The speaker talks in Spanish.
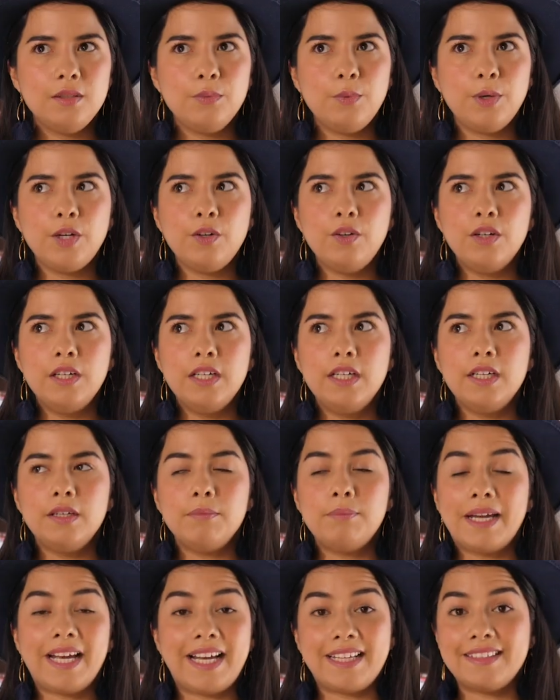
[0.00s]
Y bueno,
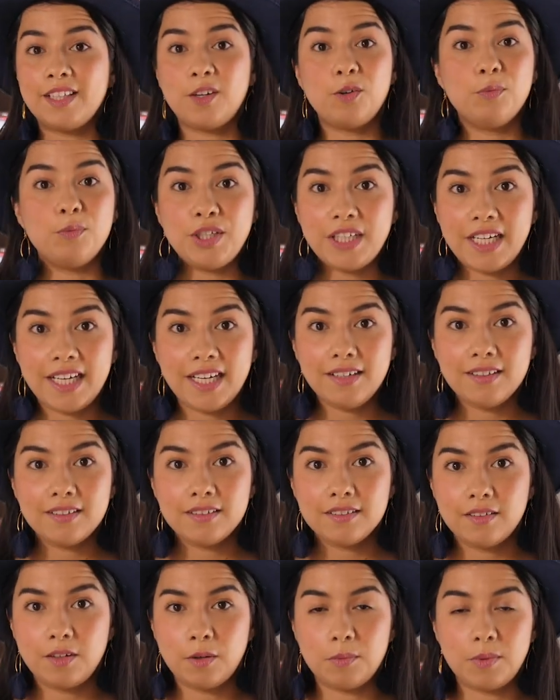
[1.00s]
me encanta comunicar.
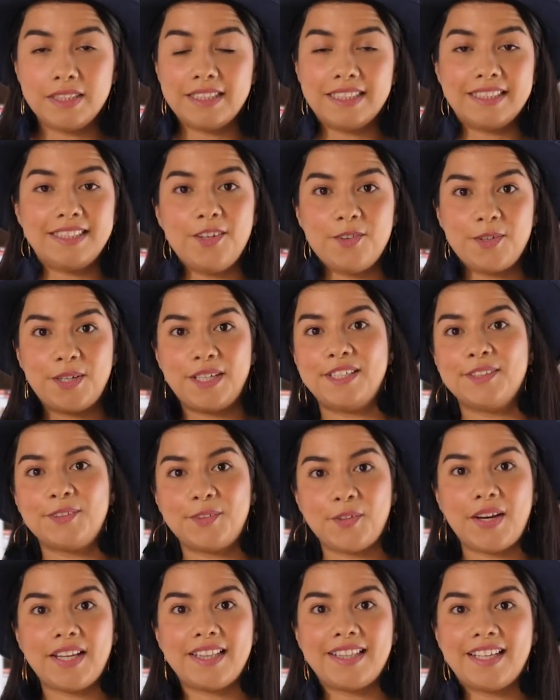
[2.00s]
Como les decía, yo quería
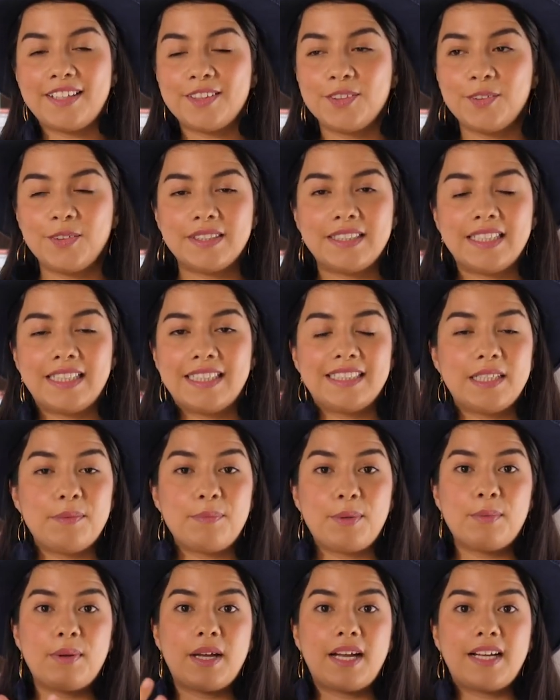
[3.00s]
estudiar teatro, así que
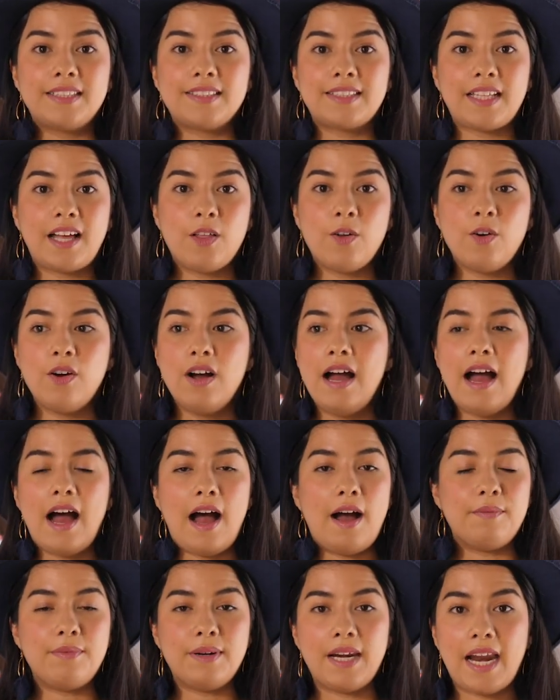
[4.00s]
siempre me ha encantado
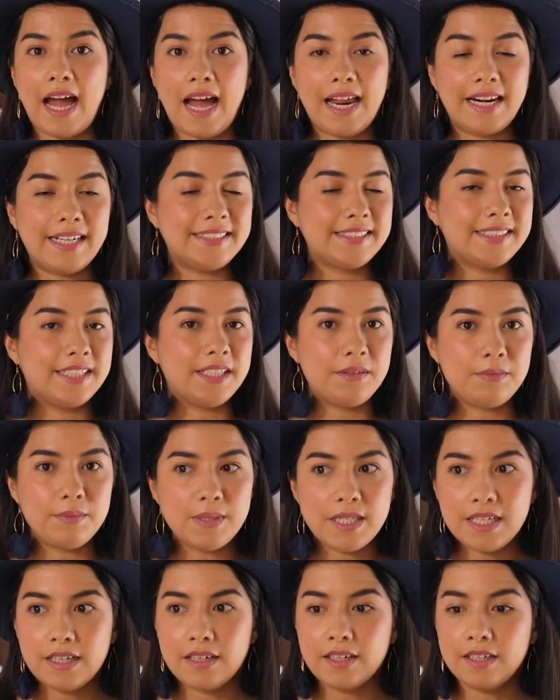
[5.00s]
hablar,
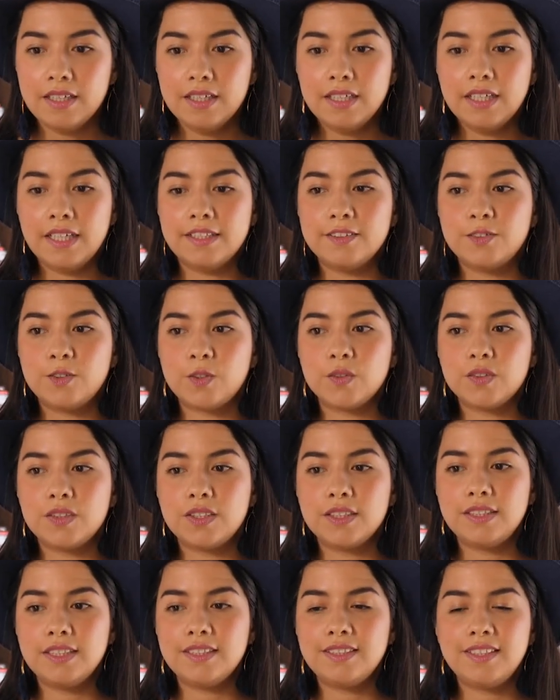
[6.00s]
escribir.
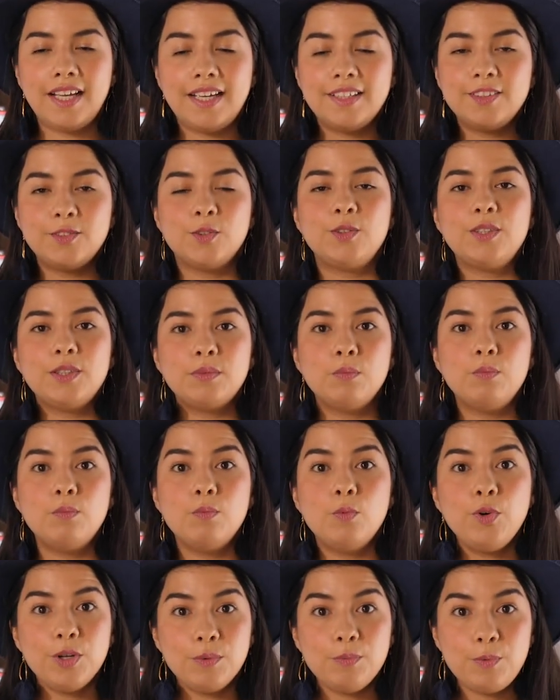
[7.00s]
Entonces decía, esto es
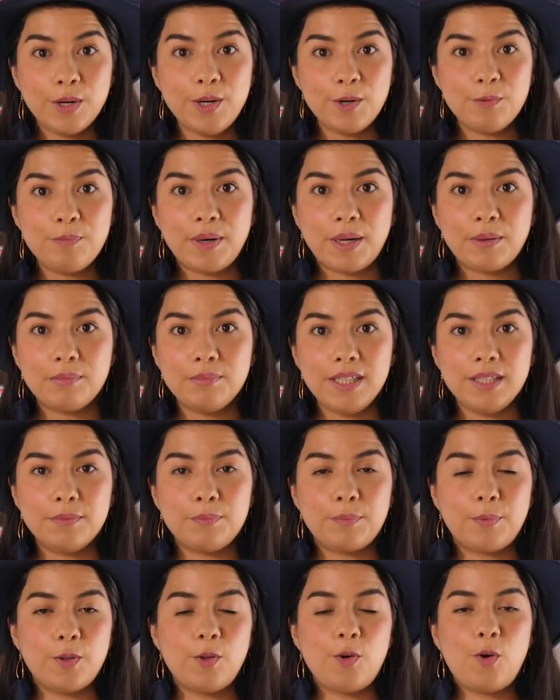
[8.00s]
muy bueno para mí,
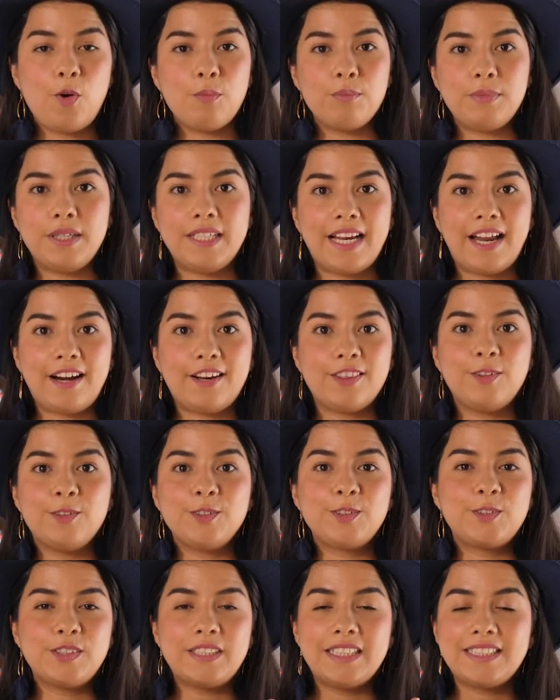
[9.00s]
puedo combinar
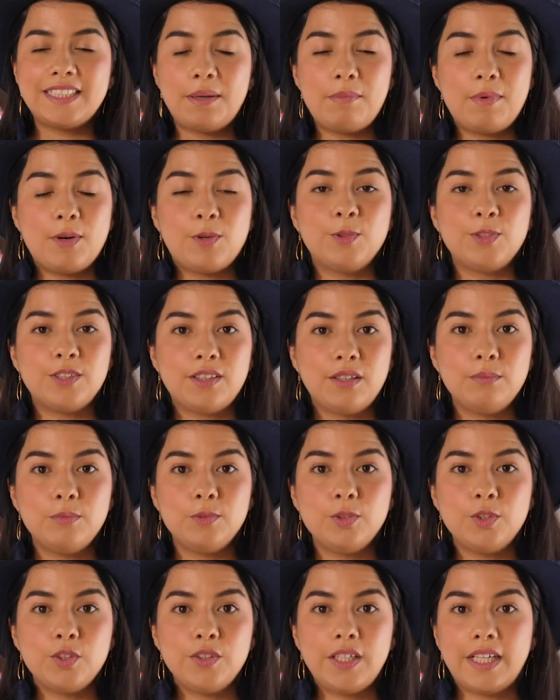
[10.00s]
dos cosas que me gustan
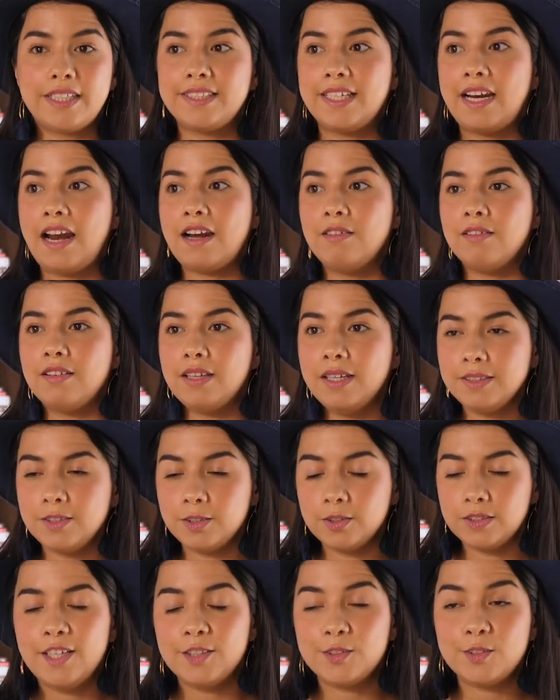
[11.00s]
mucho y hacer algo de eso.
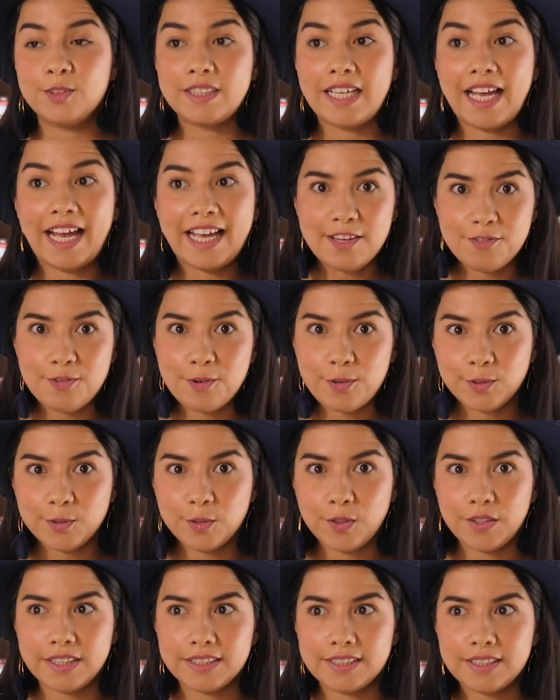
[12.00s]
Entonces ahí fue
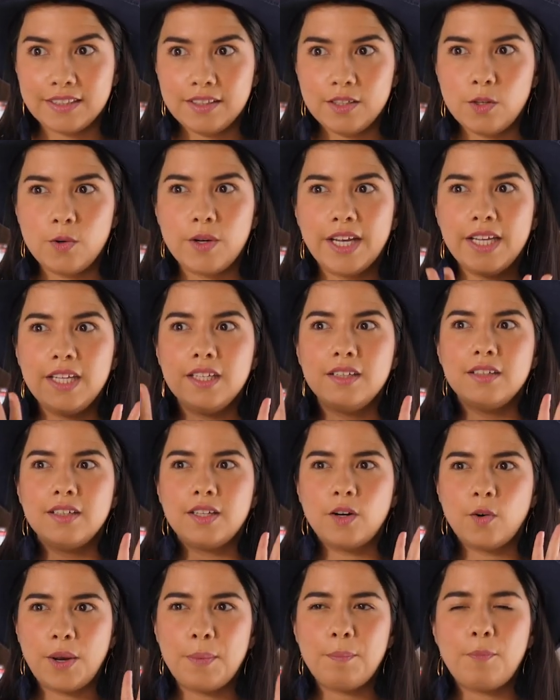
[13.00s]
cuando decidí, ok,
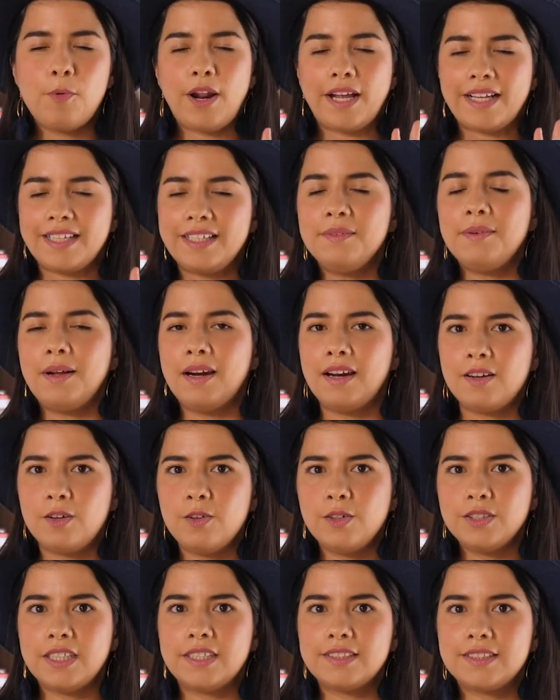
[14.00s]
creo que por aquí va la
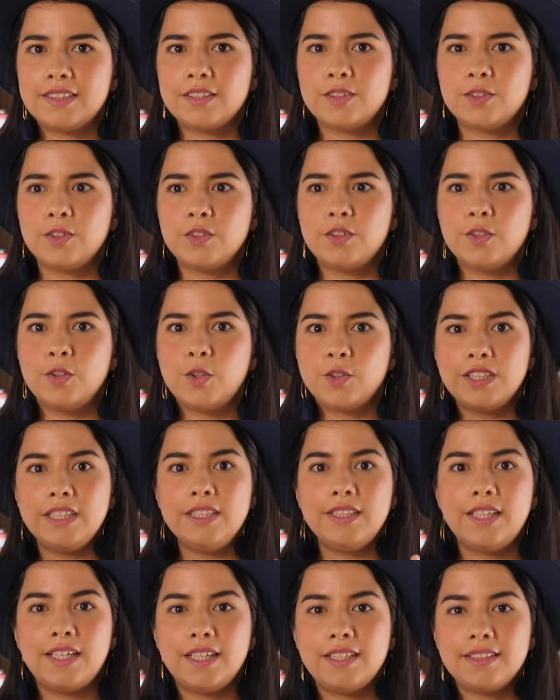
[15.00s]
cosa. Estos son dos
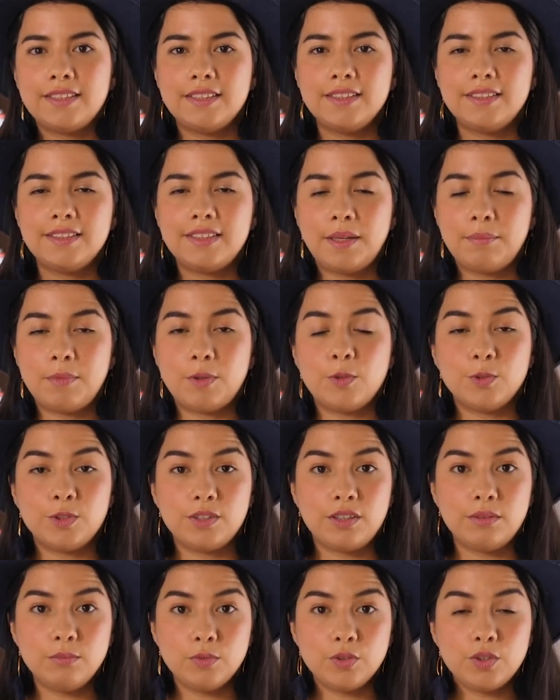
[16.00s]
intereses que me
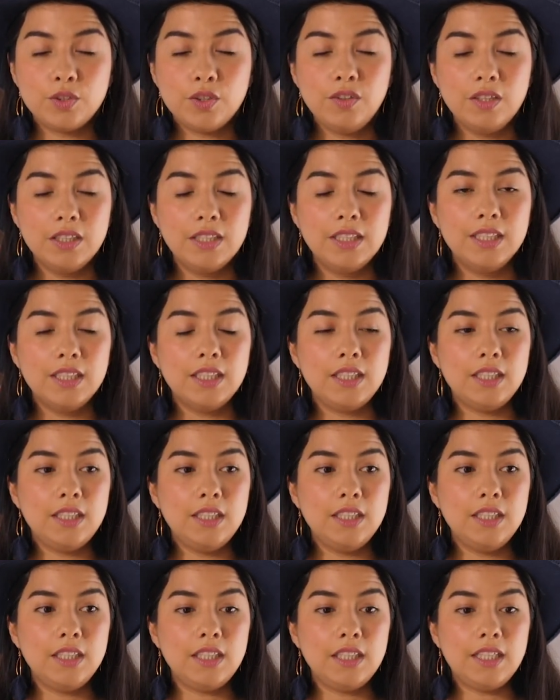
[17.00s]
gustan mucho
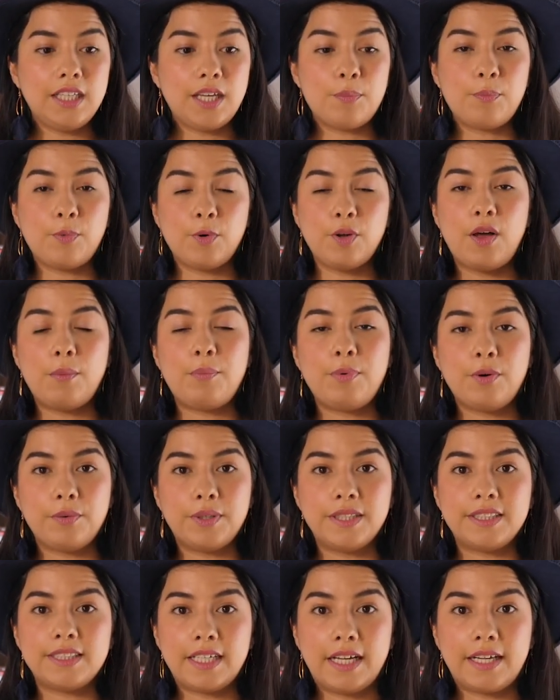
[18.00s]
y, que puedo
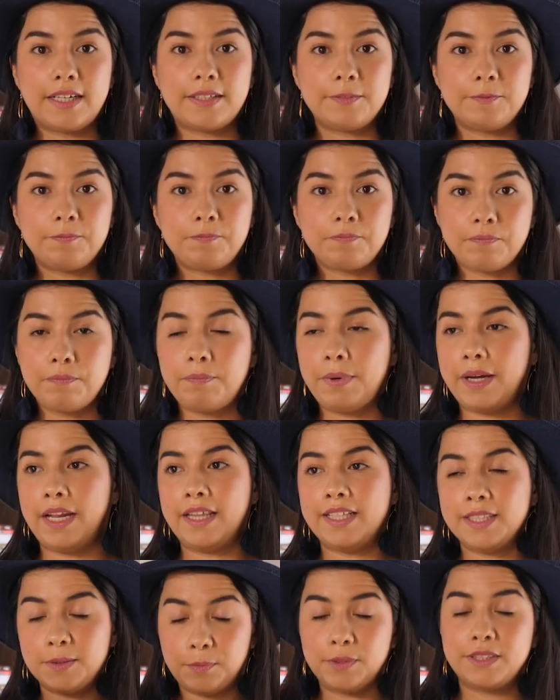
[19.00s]
aprovechar para
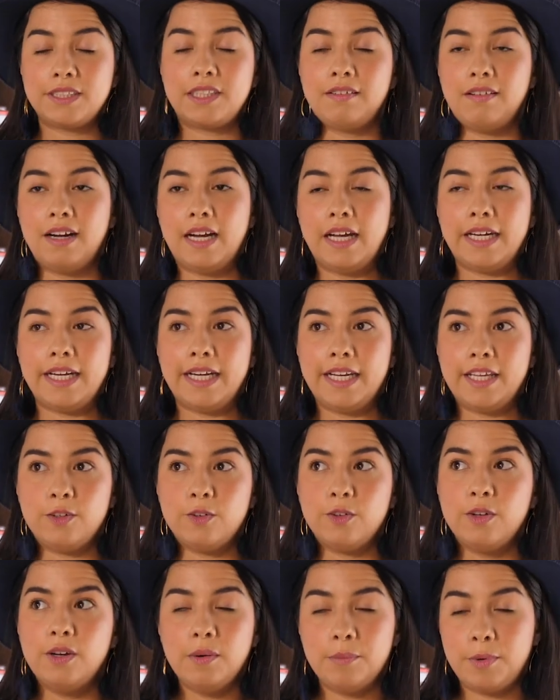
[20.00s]
después trabajar en ello.
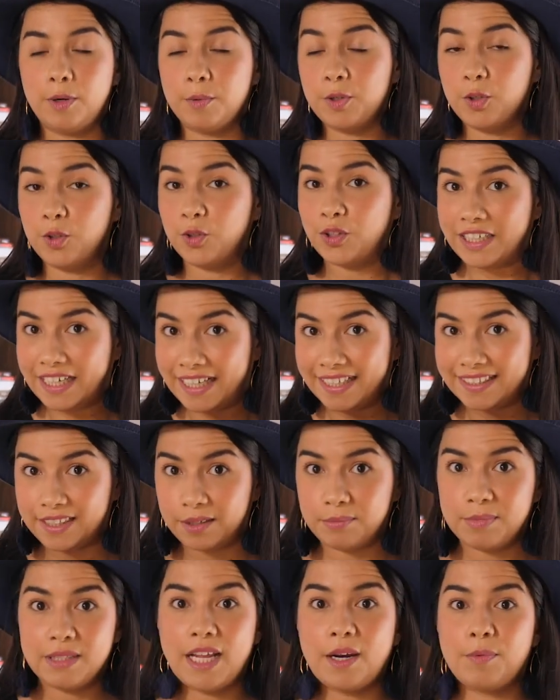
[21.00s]
Pero bueno, yo tenía que
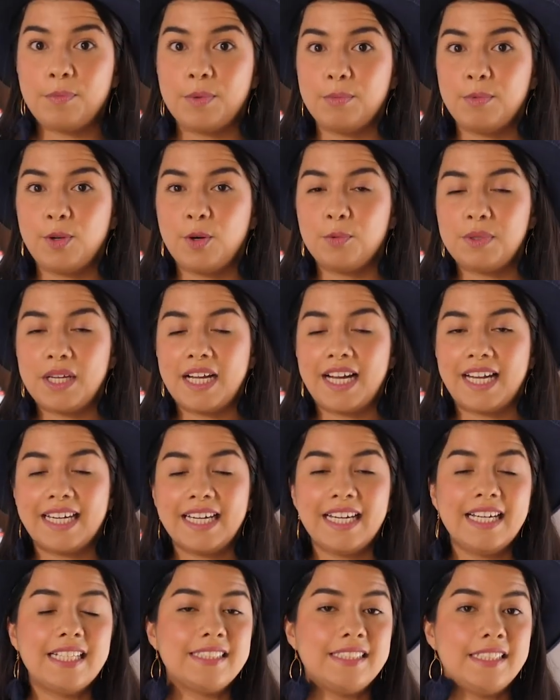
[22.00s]
terminar primero mi
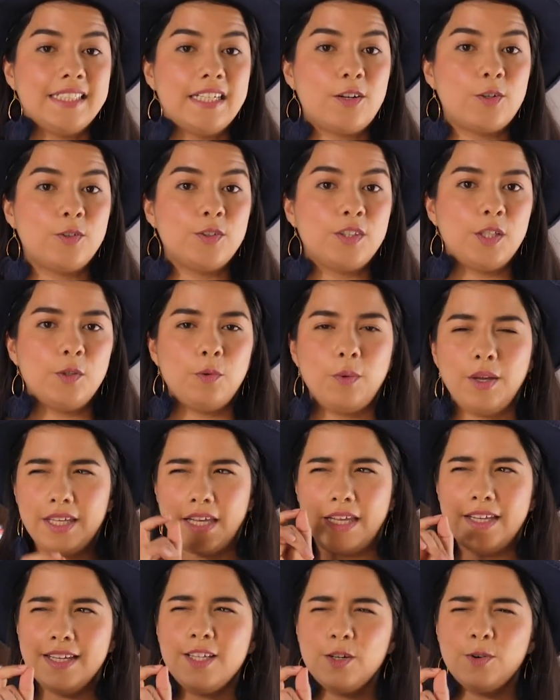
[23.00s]
carrera, así que continué. Y
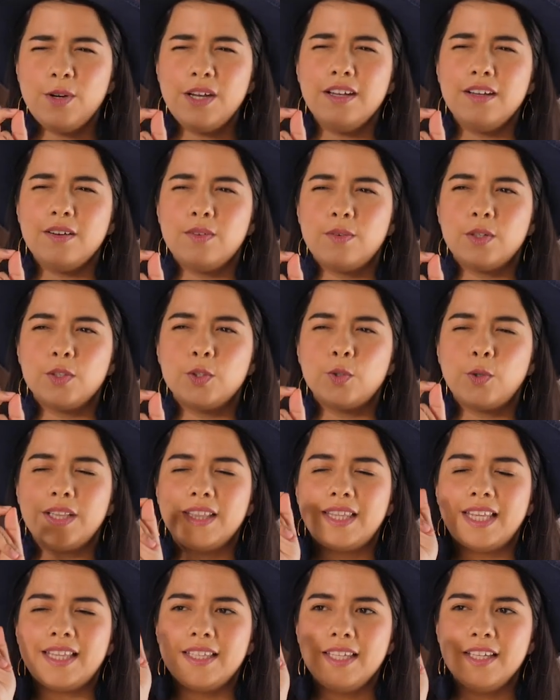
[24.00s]
ahí creo que cuando
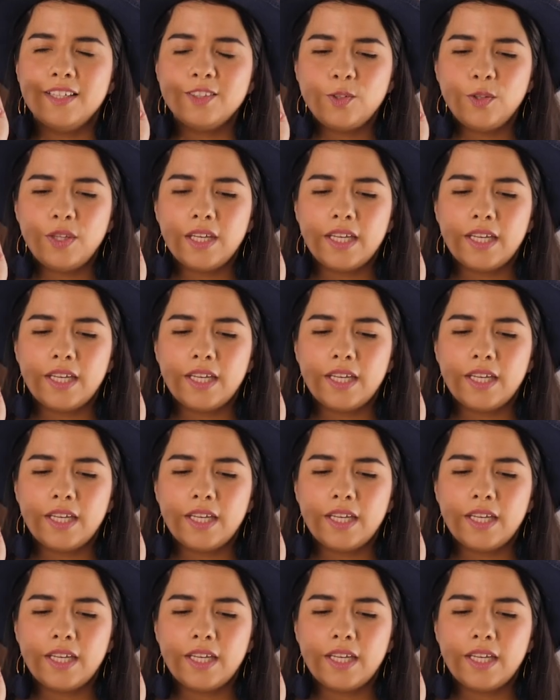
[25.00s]
entendí eso